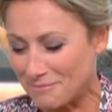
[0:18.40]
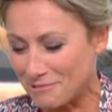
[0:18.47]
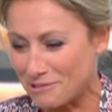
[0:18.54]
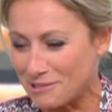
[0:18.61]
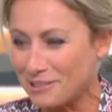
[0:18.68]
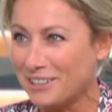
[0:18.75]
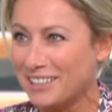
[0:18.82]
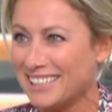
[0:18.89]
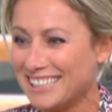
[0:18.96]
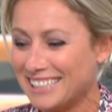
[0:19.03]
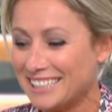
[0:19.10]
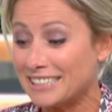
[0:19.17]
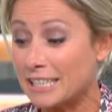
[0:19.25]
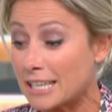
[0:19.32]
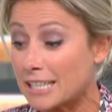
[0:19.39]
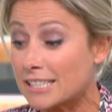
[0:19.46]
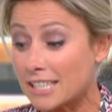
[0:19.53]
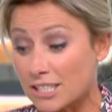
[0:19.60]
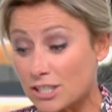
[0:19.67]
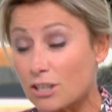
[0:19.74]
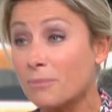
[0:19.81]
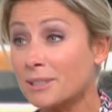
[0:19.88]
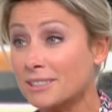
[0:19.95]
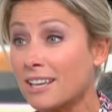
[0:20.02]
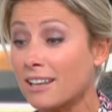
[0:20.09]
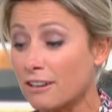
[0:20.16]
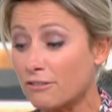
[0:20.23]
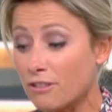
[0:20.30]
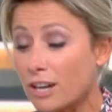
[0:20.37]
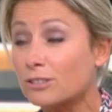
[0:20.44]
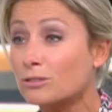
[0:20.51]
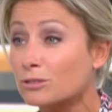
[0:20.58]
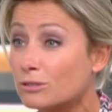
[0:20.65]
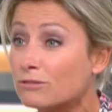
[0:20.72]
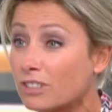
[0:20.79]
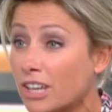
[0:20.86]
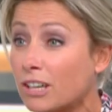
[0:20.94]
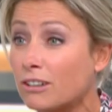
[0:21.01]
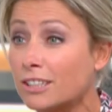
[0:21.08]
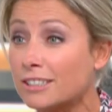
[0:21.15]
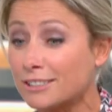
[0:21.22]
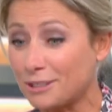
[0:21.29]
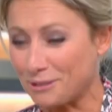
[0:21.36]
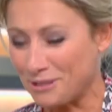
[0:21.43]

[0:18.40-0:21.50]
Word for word: beaucoup. Et, je commence à en avoir une, vraie collection.